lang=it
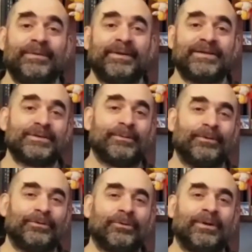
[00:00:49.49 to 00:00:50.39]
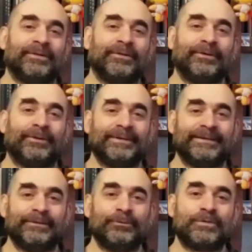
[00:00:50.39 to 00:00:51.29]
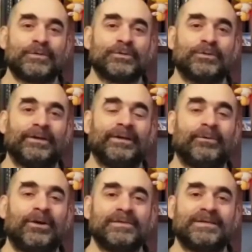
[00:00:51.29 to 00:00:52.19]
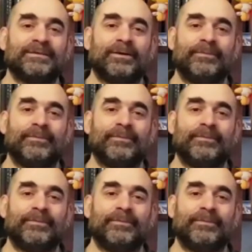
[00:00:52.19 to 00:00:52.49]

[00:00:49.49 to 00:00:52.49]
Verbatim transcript: Mi piace soprattutto quando eh, Luz suona i Rhodes,